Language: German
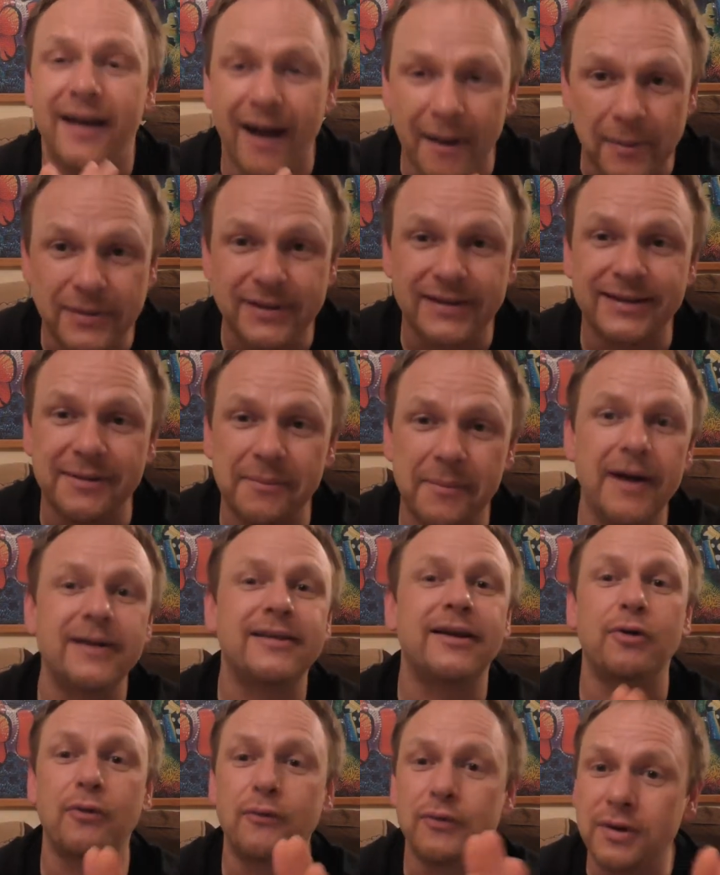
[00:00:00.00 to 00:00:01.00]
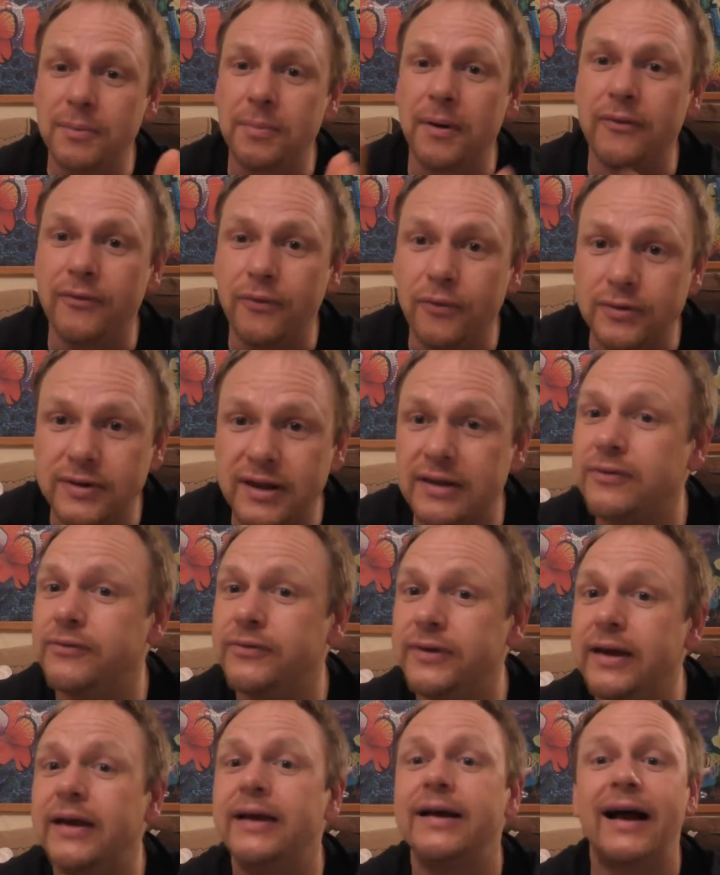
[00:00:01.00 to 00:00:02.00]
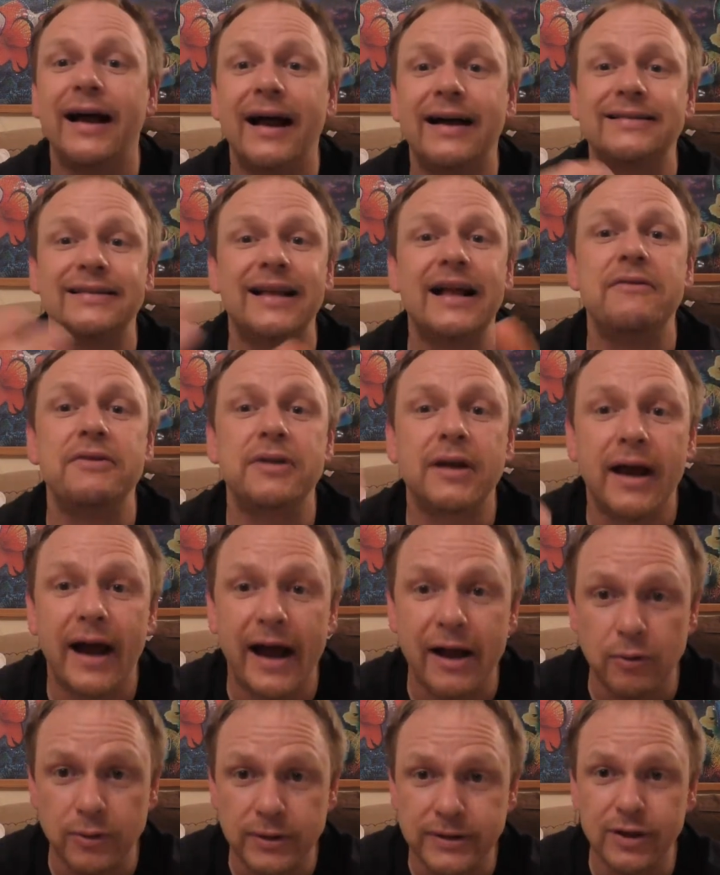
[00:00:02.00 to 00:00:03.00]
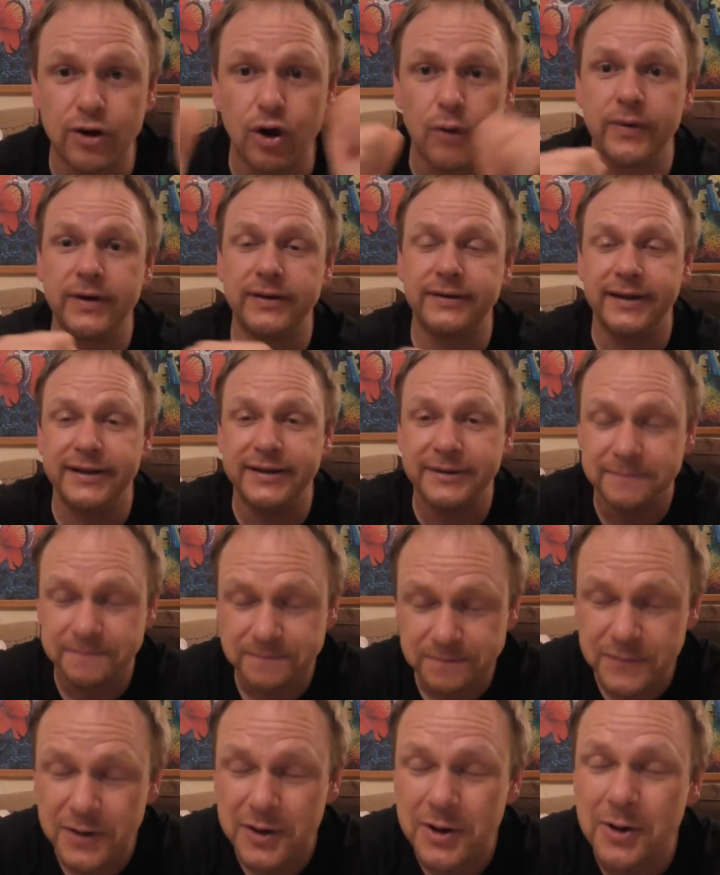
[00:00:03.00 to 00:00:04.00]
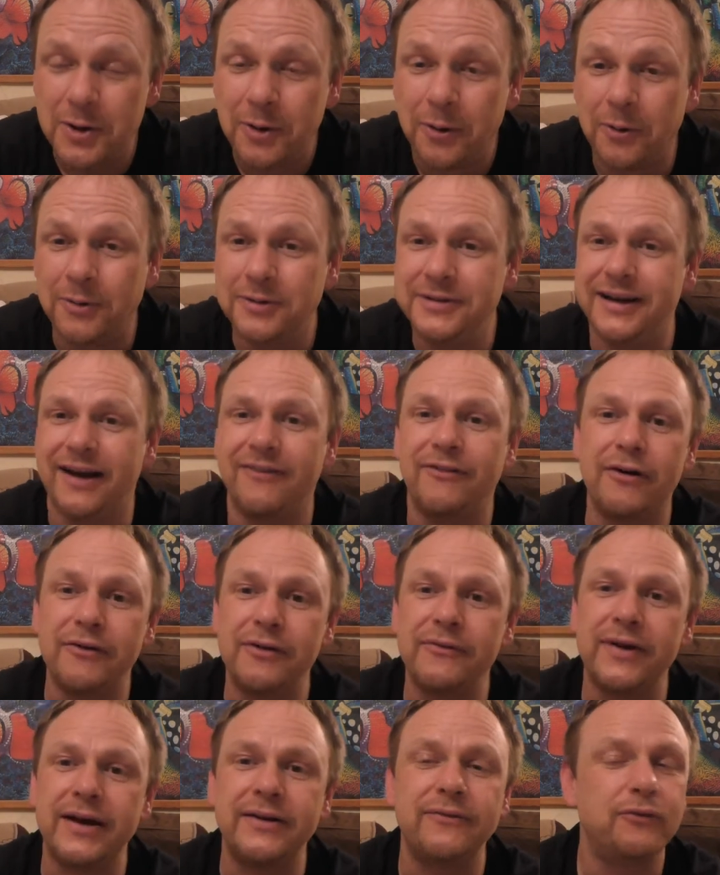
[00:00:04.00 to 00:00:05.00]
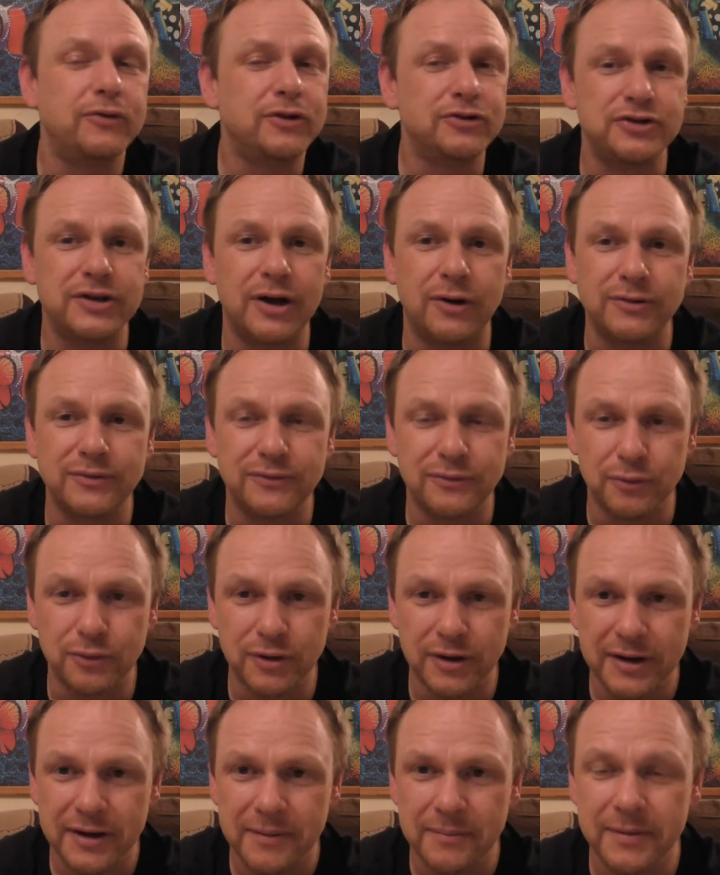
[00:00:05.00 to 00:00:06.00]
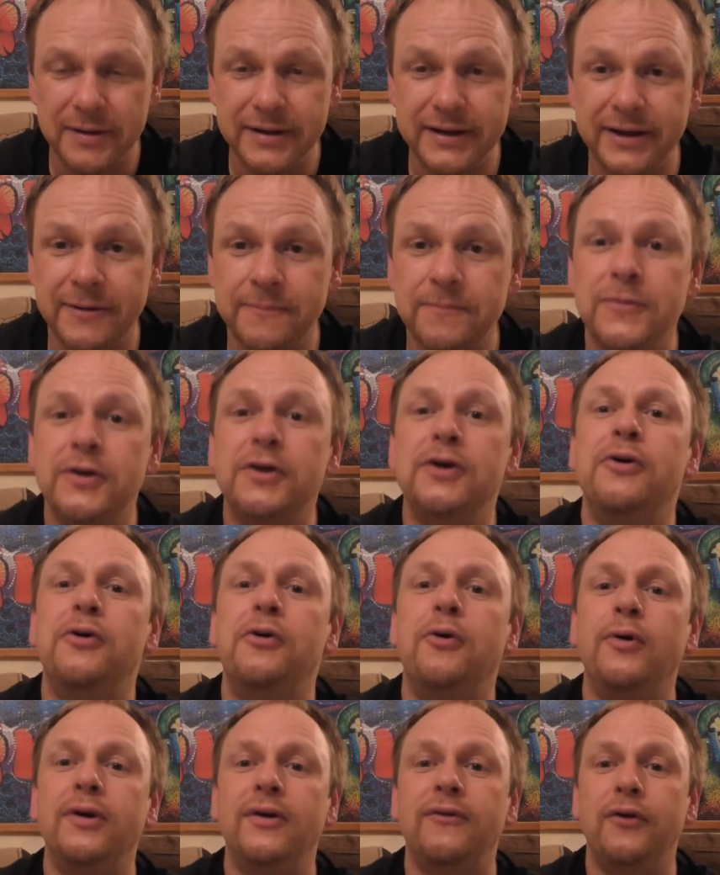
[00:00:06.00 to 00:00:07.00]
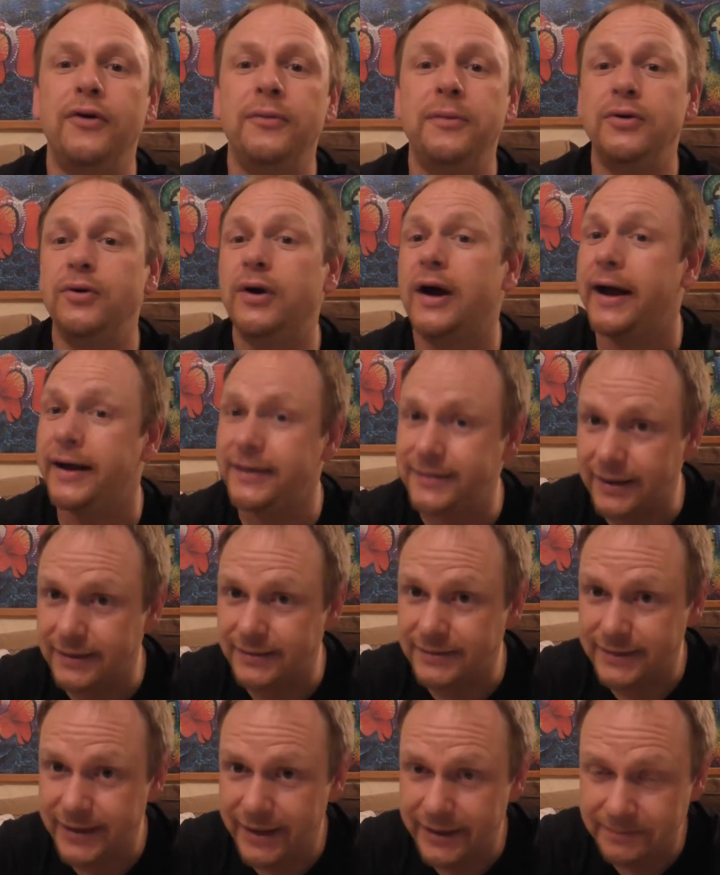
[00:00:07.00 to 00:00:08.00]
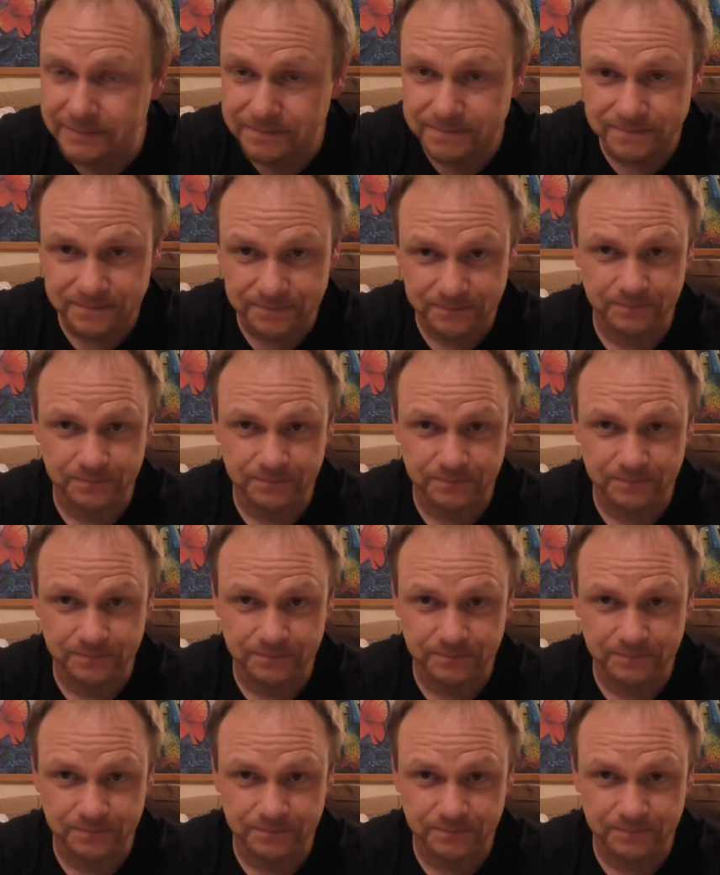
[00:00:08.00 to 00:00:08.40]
Haben wir es dann gemacht, hat auch wunderbar funktioniert. Also wir sind alle runtergekommen, wie ihr seht. Und ja, war auf jeden Fall ein wunderschöner Ausflug mit ihr. Und dann wollen wir noch Eis essen gehen.